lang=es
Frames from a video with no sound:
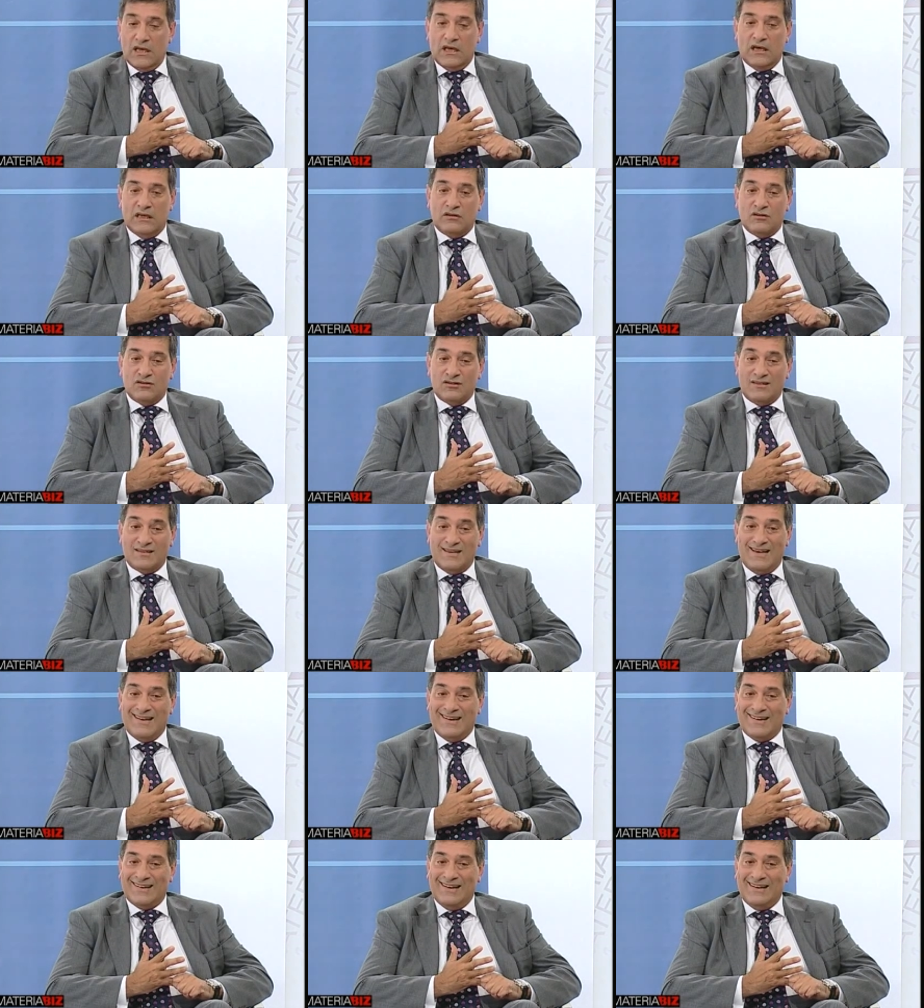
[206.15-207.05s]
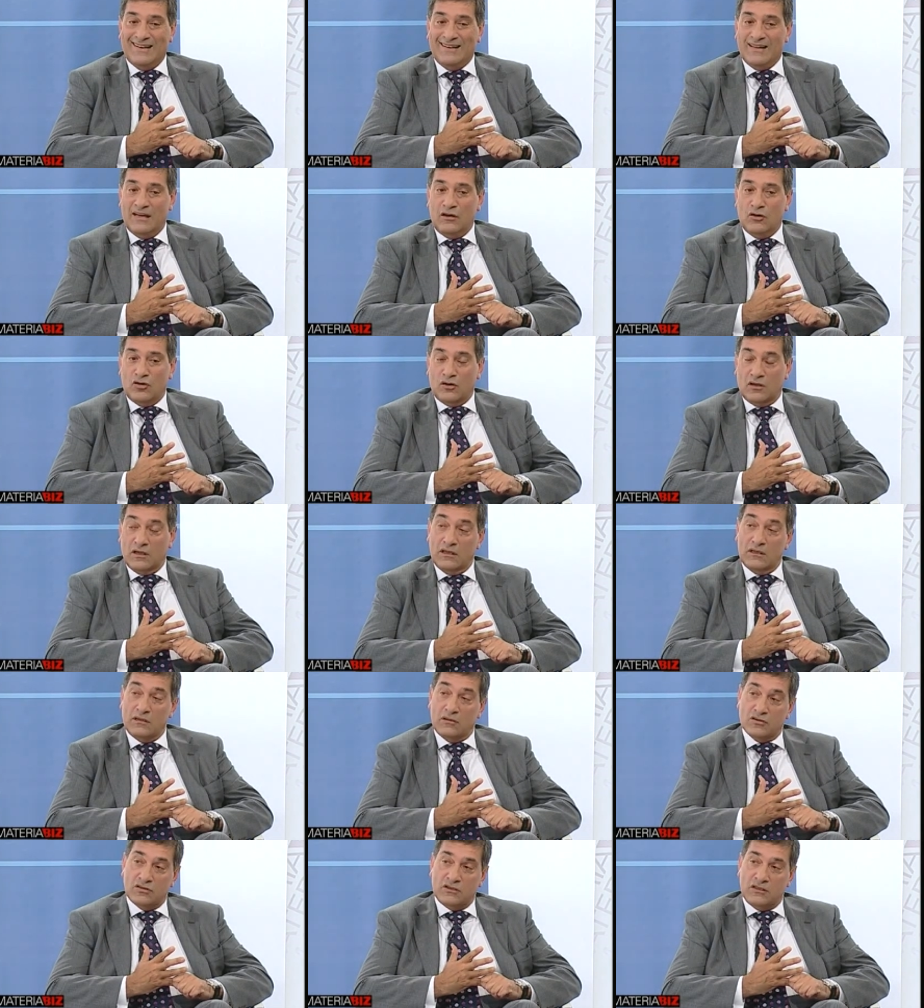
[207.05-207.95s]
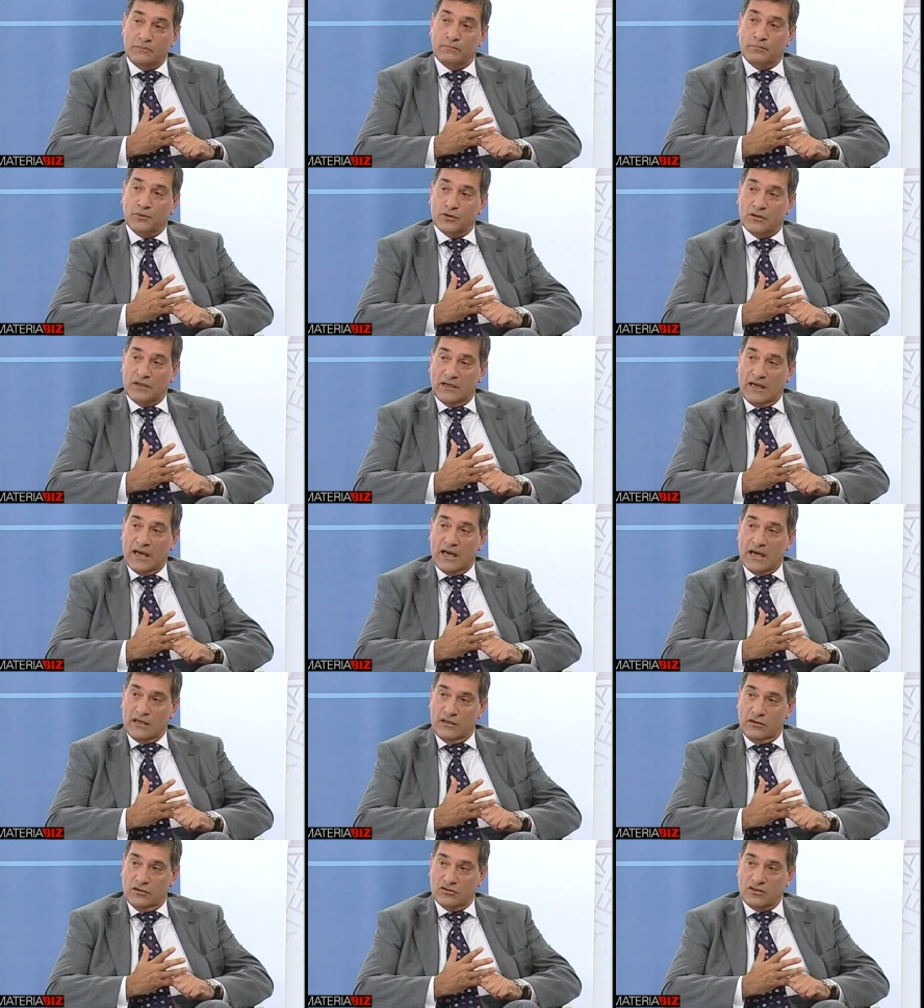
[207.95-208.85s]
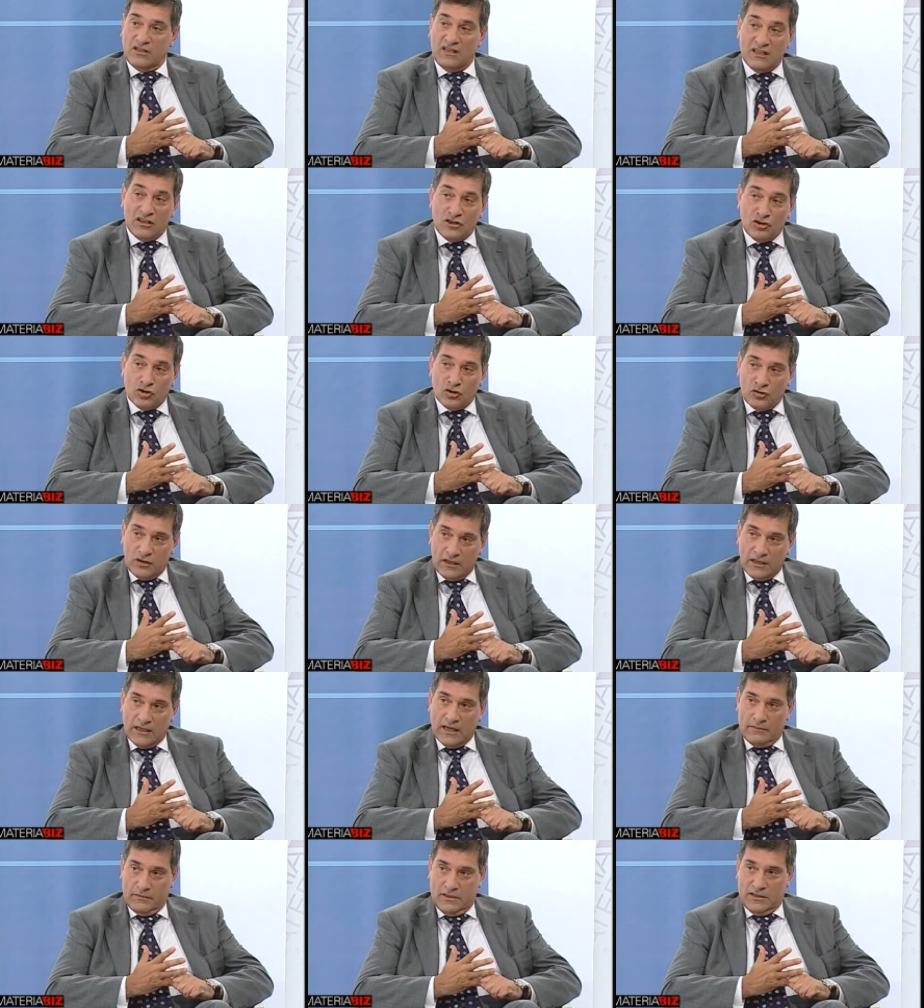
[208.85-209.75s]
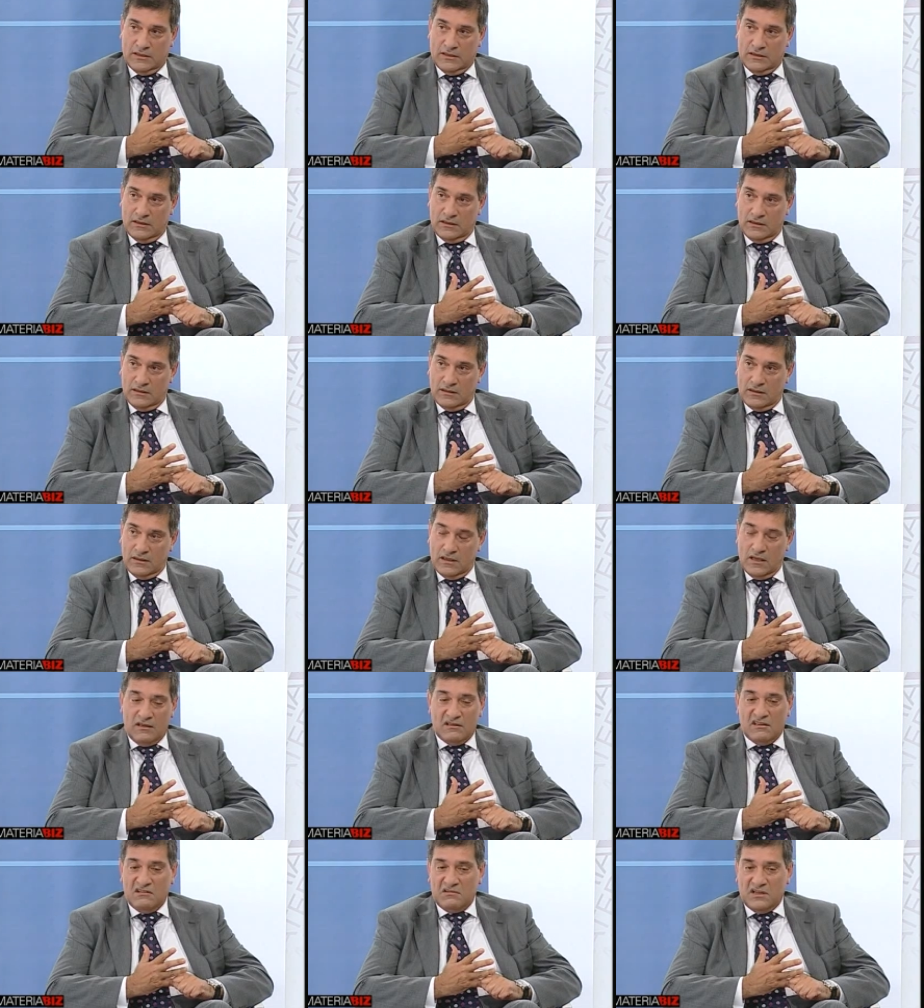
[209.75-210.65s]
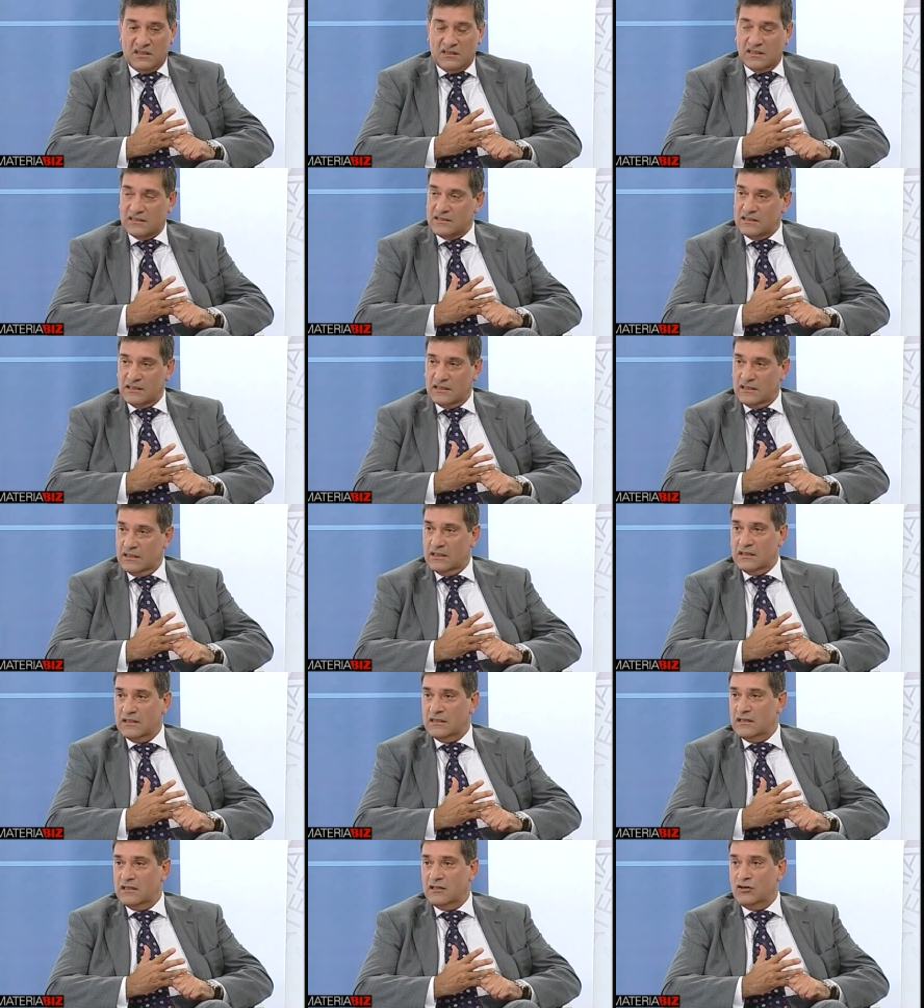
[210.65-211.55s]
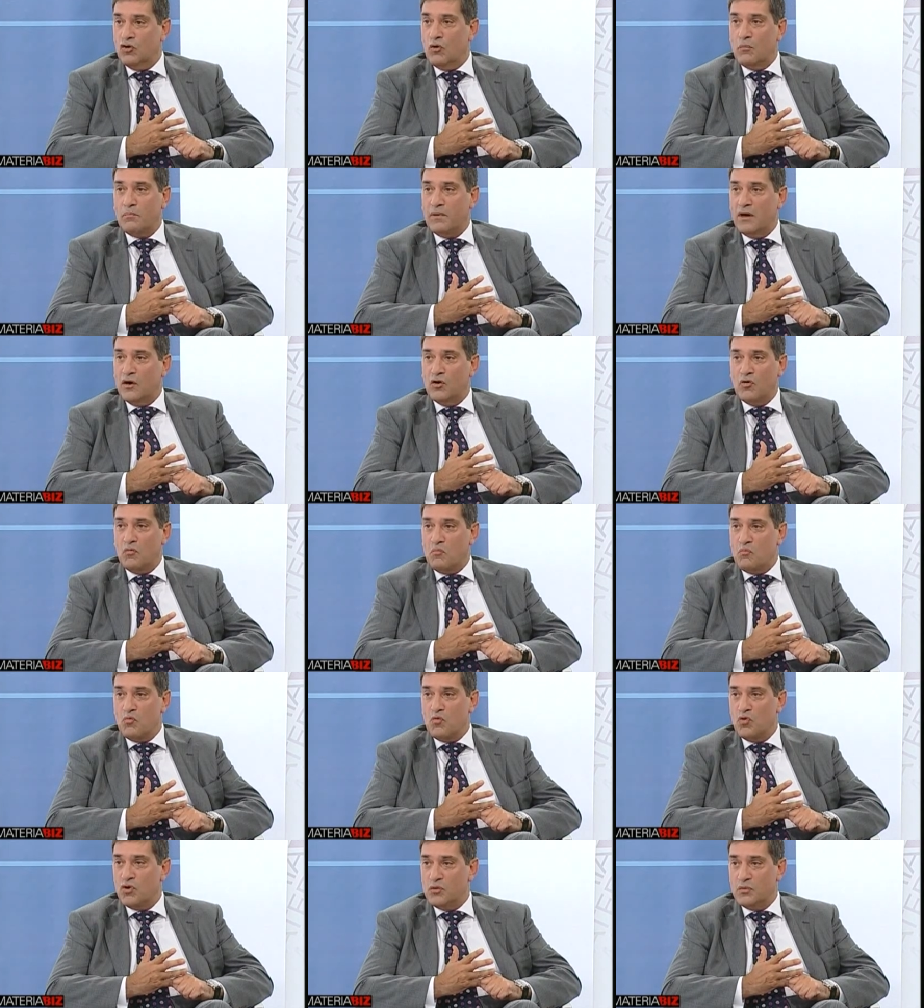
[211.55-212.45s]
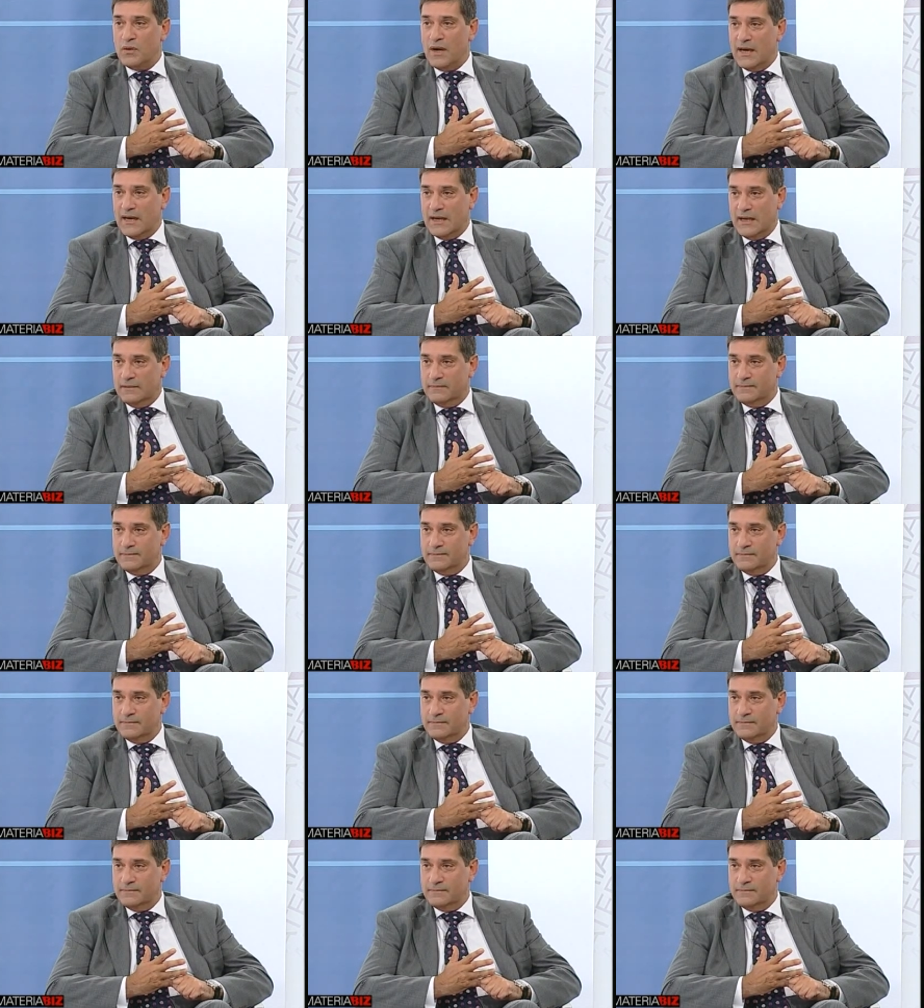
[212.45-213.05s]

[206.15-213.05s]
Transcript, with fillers: Entonces, en realidad los créditos hipotecarios históricamente tienen una tasa de, no pago muy baja.